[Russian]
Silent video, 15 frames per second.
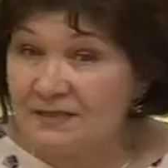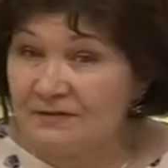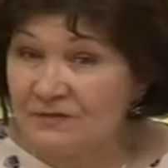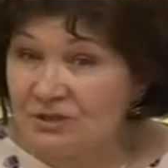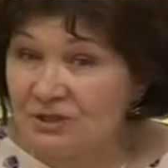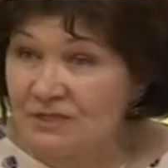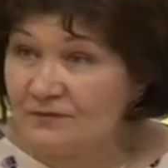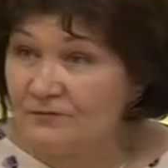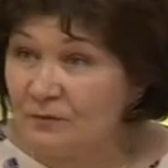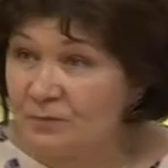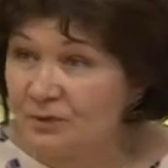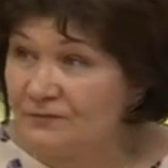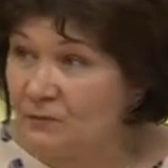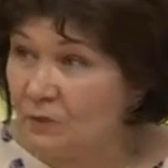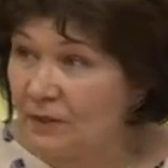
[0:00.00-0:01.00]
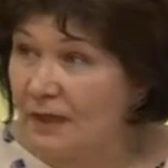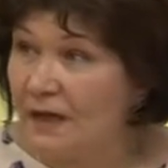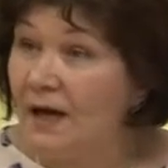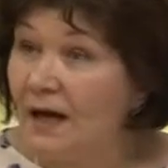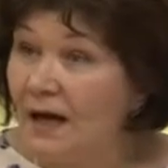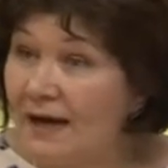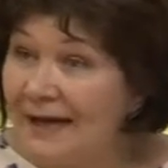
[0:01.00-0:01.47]
веществом звука,
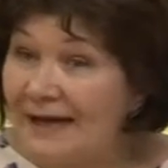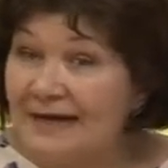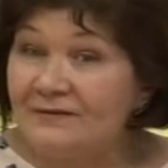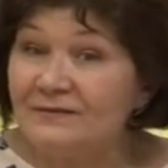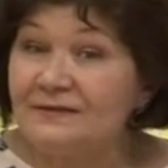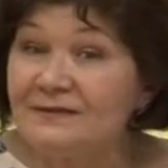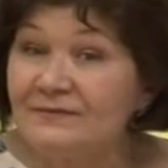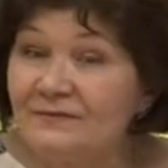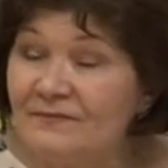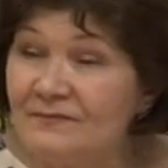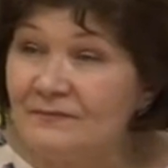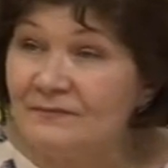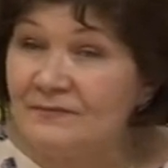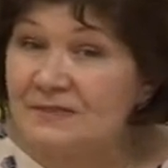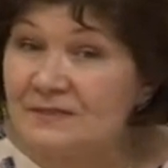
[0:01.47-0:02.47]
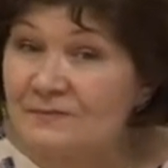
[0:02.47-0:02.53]
э,